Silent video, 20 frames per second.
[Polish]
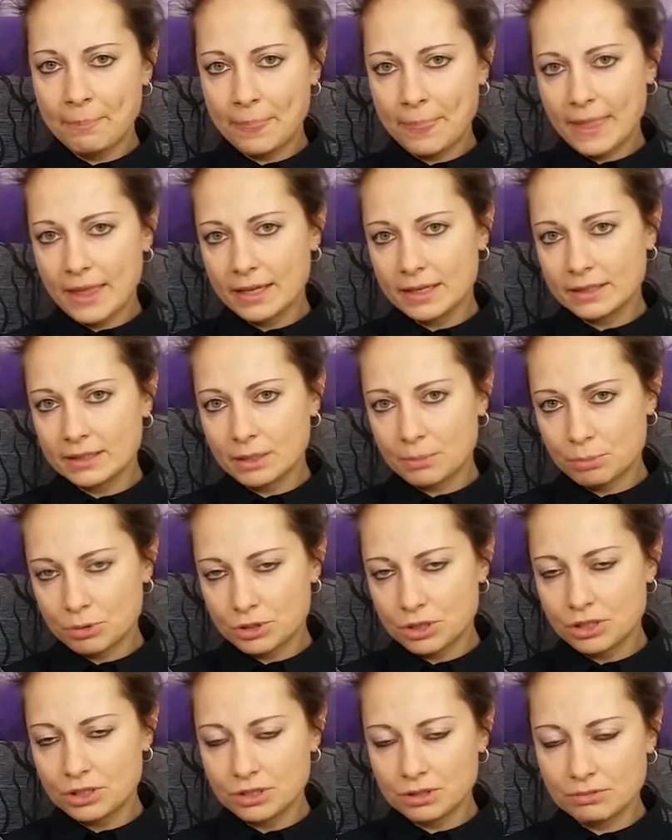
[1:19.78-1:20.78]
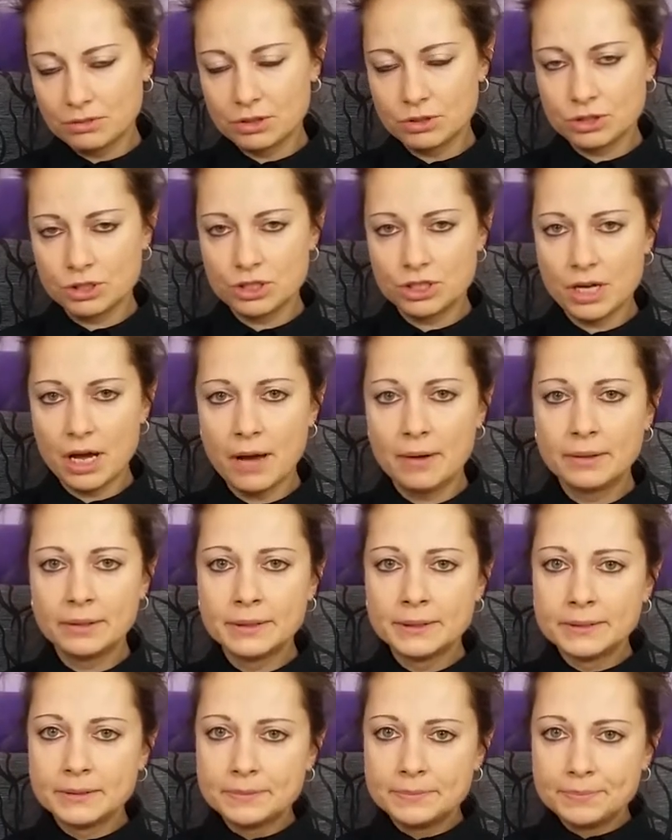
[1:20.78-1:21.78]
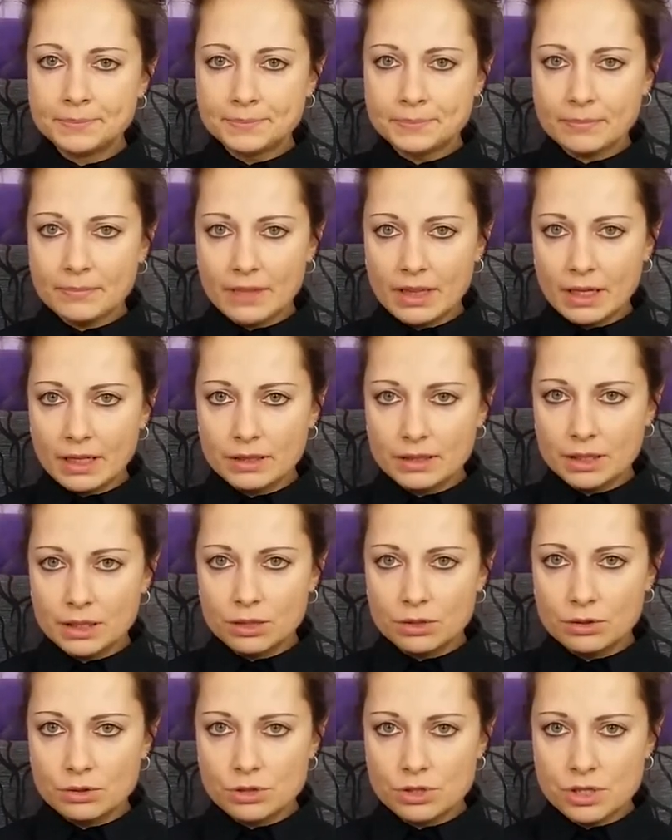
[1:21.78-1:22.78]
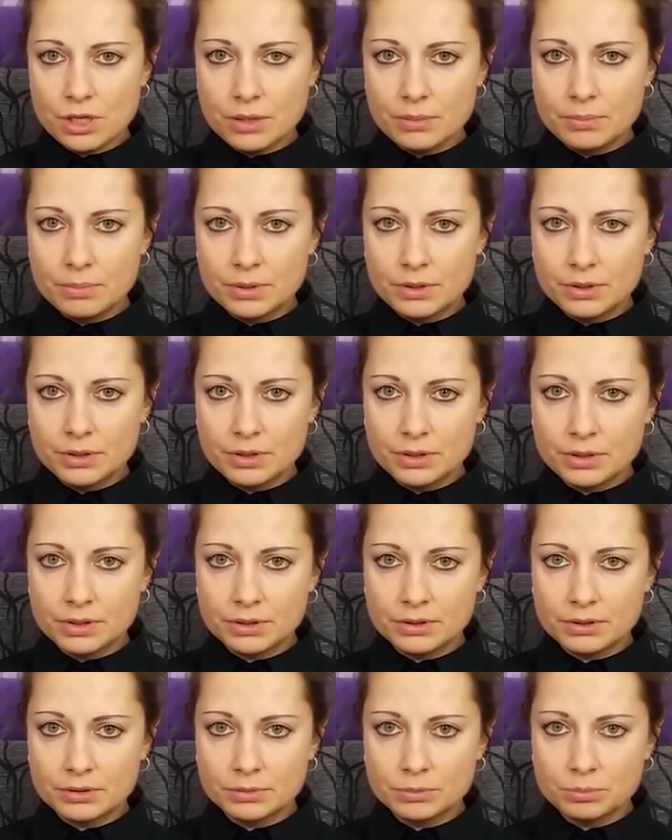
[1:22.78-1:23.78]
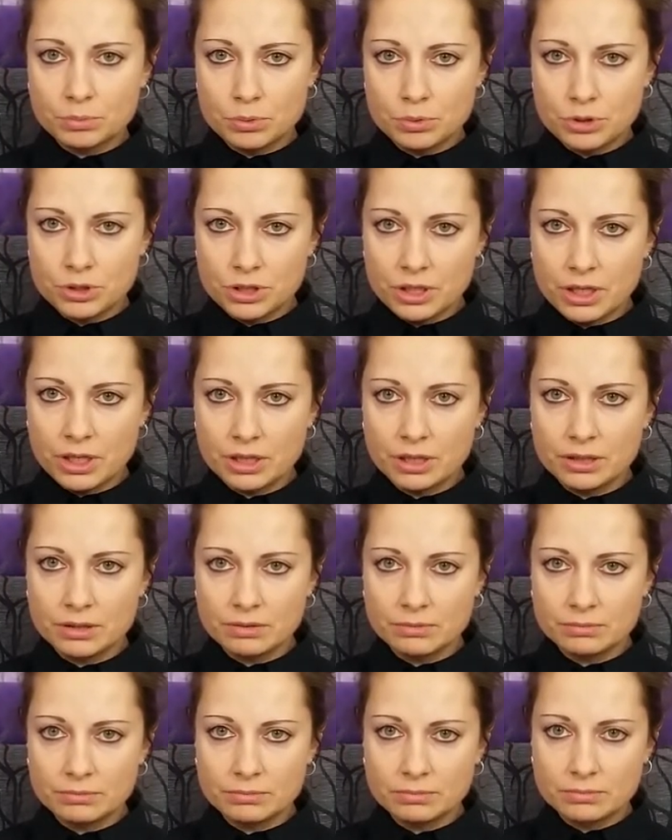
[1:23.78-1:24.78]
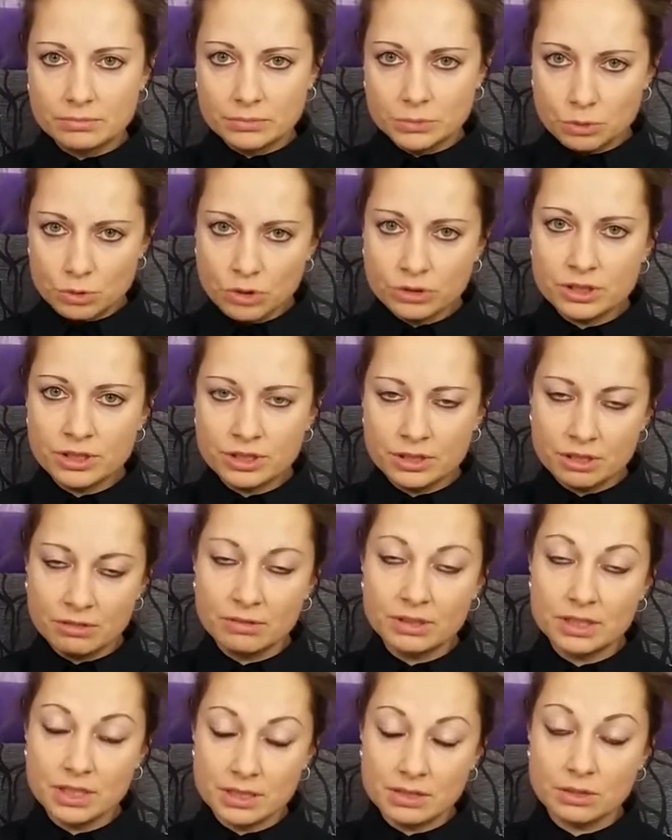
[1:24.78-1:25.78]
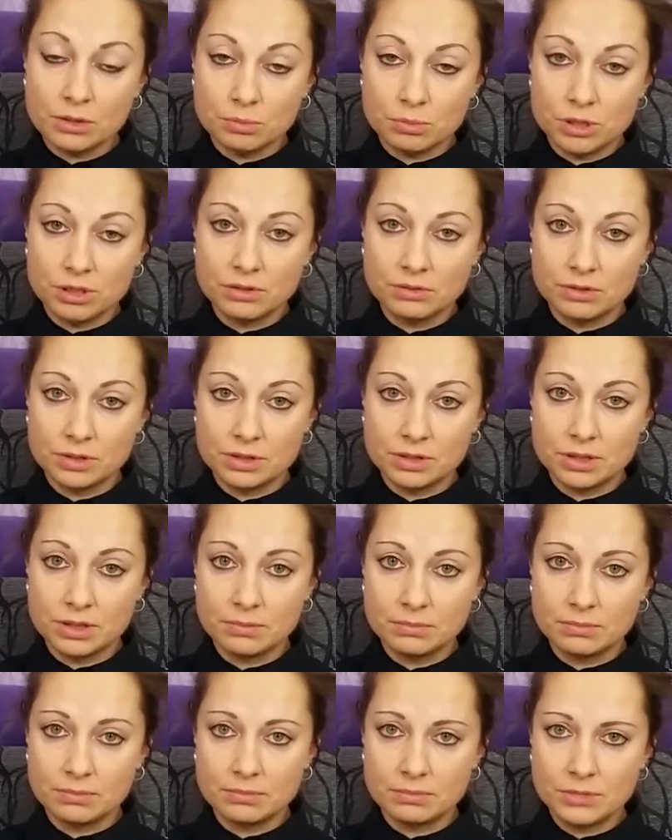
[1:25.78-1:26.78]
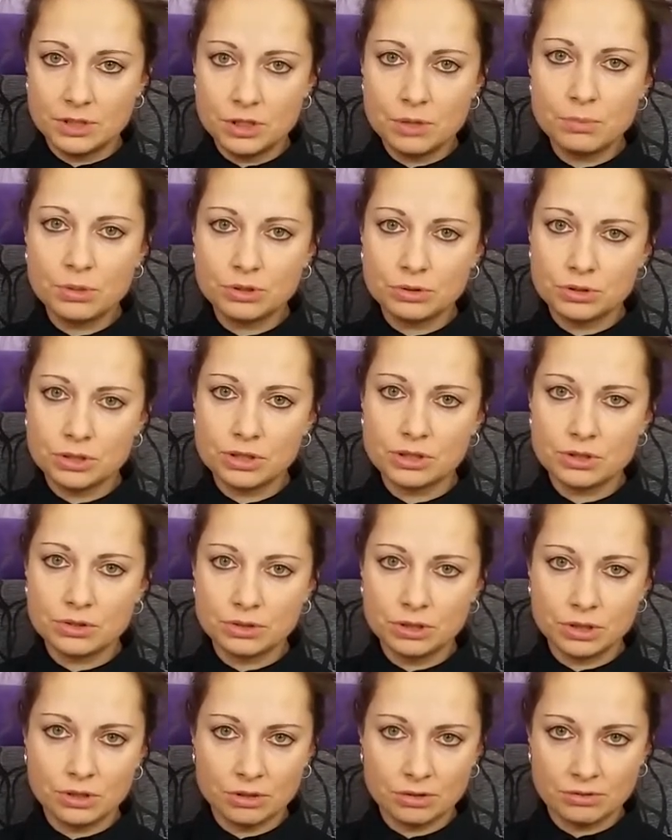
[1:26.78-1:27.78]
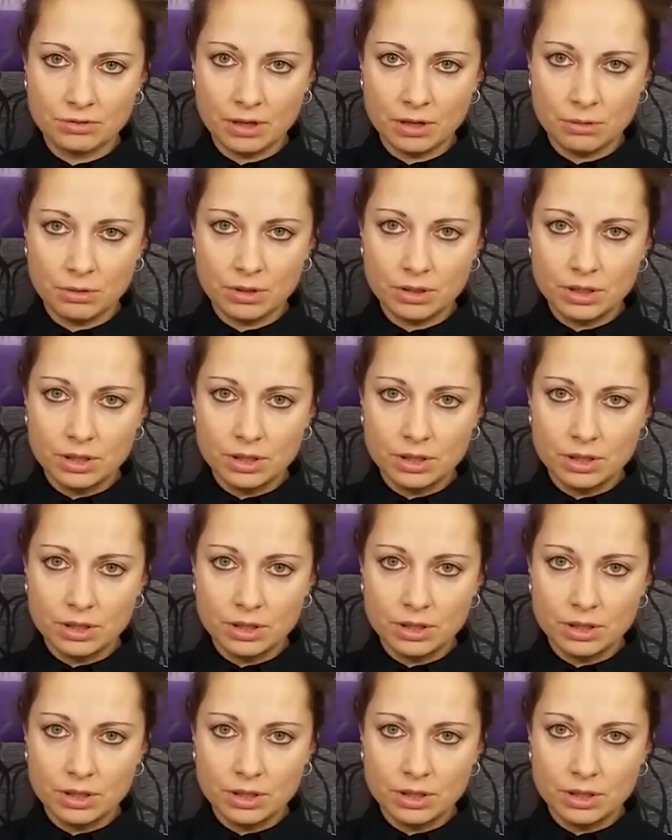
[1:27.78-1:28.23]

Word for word: e, na poczęcie nowego życia. Dlatego, żeby później urodzić zdrowe dziecko przede wszystkim i żeby to dziecko nie chorowało.